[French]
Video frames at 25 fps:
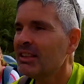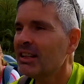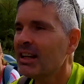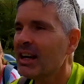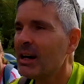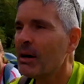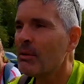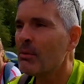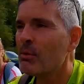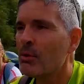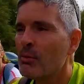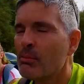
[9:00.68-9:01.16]

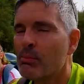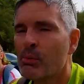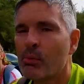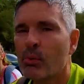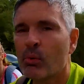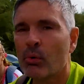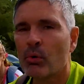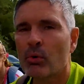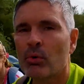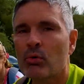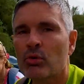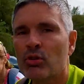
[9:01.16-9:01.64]
cyclables
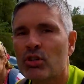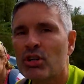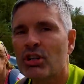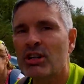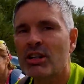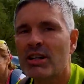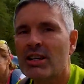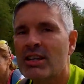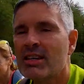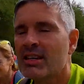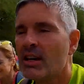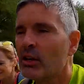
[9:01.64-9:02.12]
pour
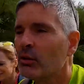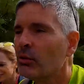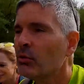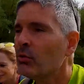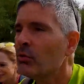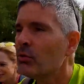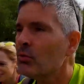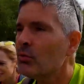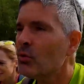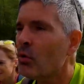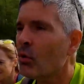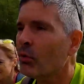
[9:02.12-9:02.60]
longer les
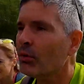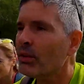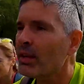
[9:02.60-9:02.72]
canaux.